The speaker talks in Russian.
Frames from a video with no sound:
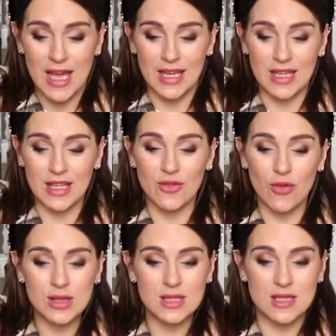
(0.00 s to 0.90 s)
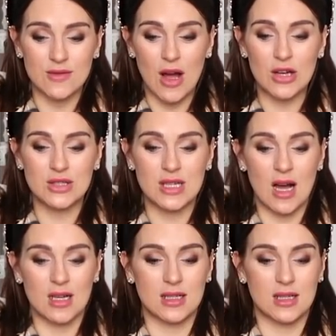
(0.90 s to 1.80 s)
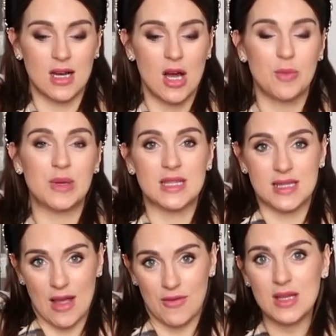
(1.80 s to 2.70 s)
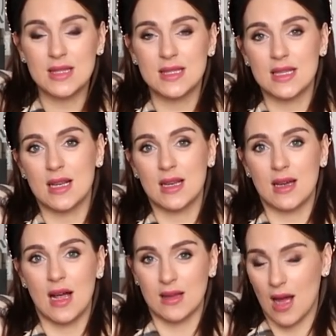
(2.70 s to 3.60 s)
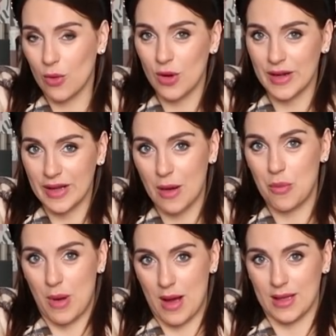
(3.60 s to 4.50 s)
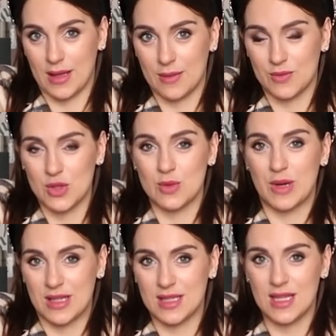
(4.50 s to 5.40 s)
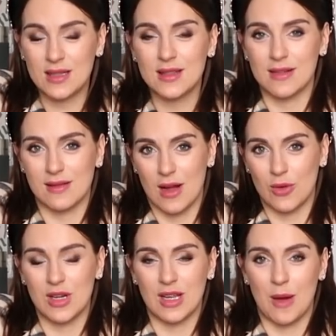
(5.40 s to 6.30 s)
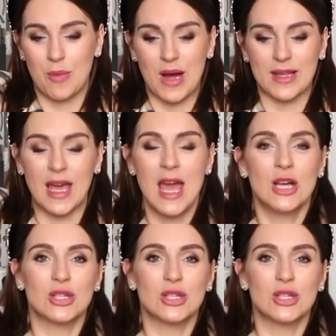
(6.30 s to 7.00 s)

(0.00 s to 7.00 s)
и его называют как э, представитель алкогольной компании, то есть бренд-директор алкогольной компании.